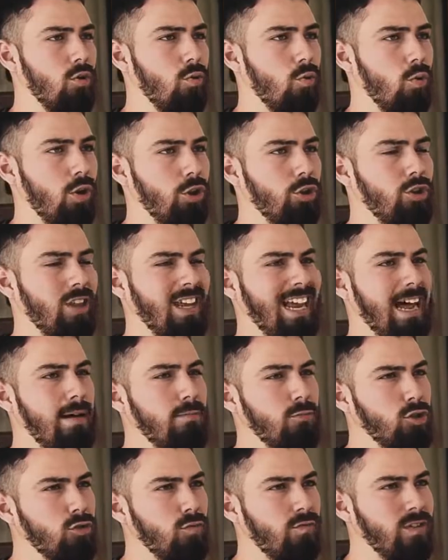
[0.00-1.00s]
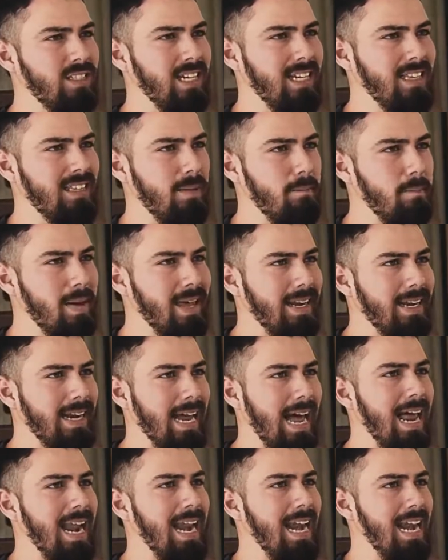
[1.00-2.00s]
Cuando tengamos suficiente
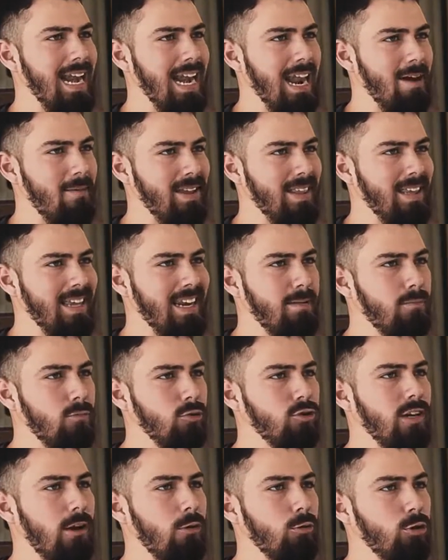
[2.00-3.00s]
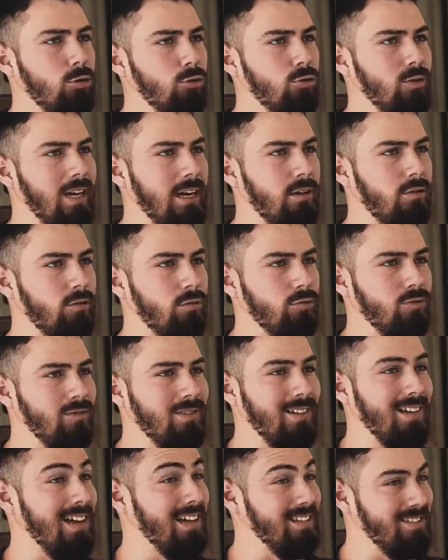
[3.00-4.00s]
merca, la venderemos a otros narcos.
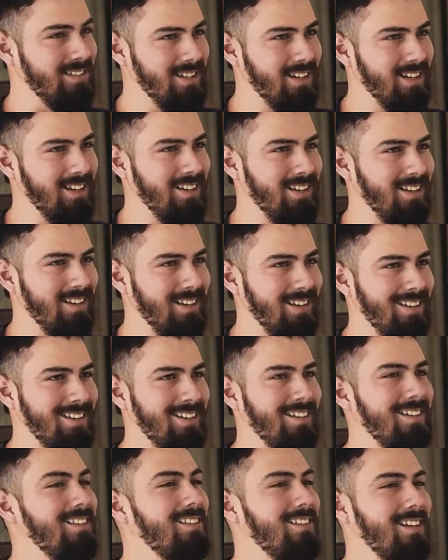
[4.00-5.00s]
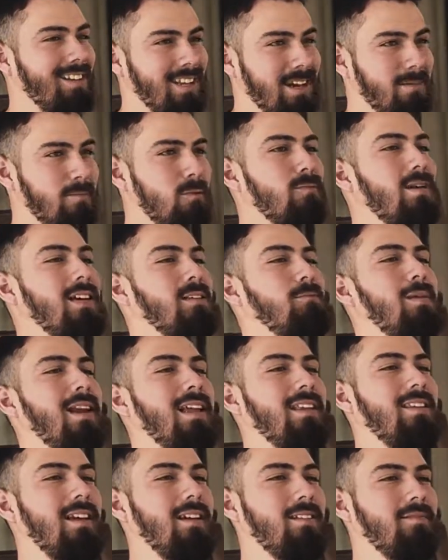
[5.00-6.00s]
Sí, tendremos más
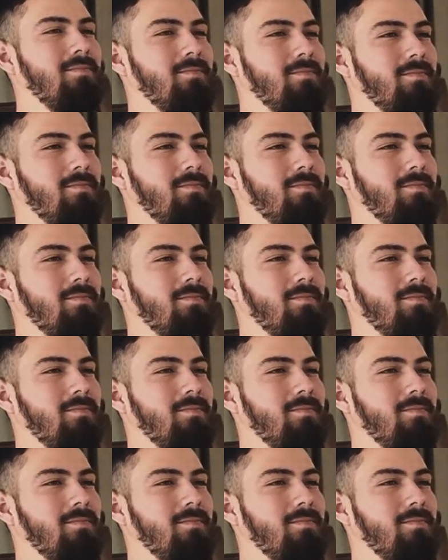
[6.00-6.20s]
plata.